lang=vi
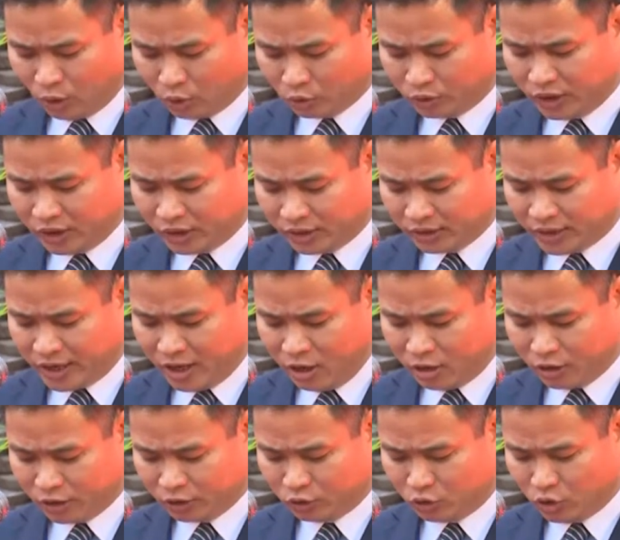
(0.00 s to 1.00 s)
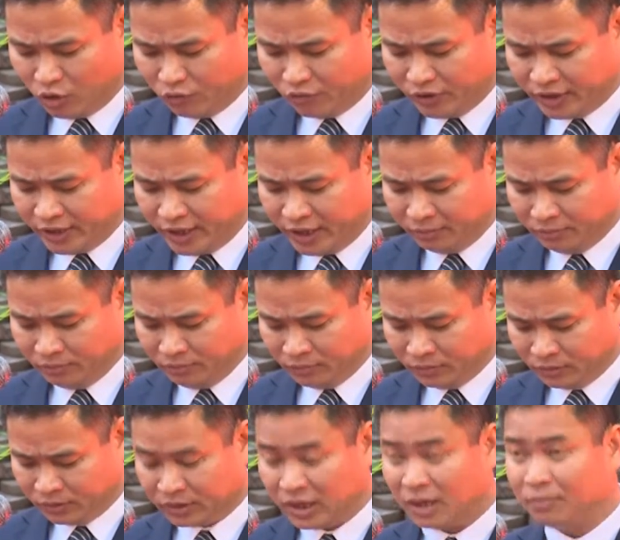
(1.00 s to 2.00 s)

Chùa đã được xếp hạng di tích quốc gia năm